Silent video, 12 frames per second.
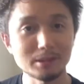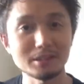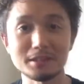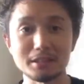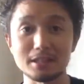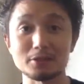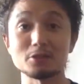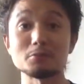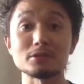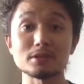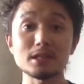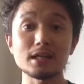てきたなと
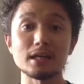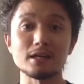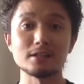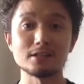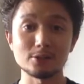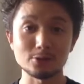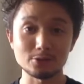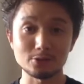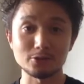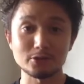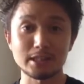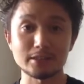思ったらよく
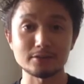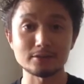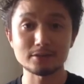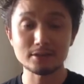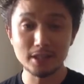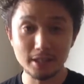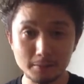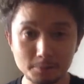こうさすって